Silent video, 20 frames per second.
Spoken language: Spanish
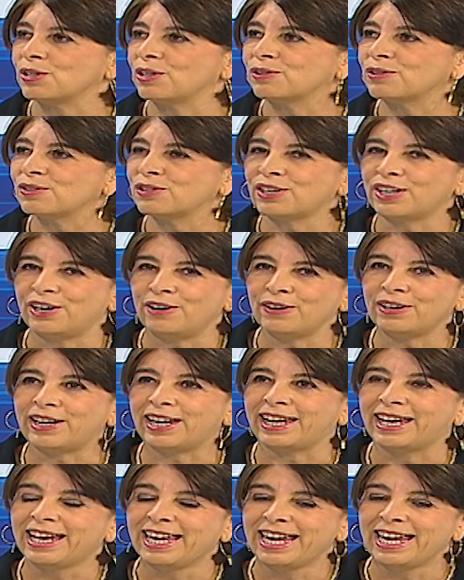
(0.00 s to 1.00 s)
Entonces creo
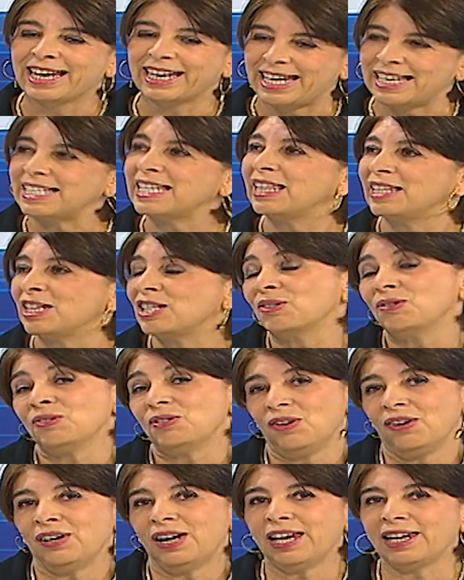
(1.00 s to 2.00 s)
que, esa
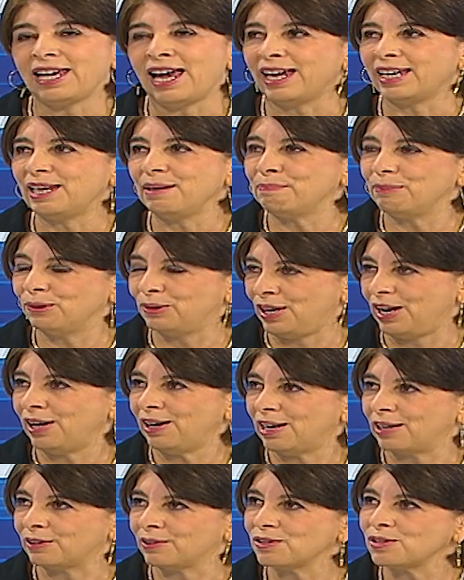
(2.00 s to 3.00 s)
discusión hay, hay, que
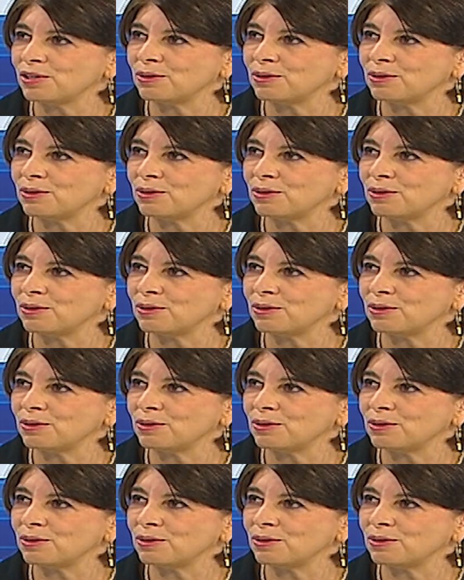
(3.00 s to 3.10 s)
ponerla ¿no?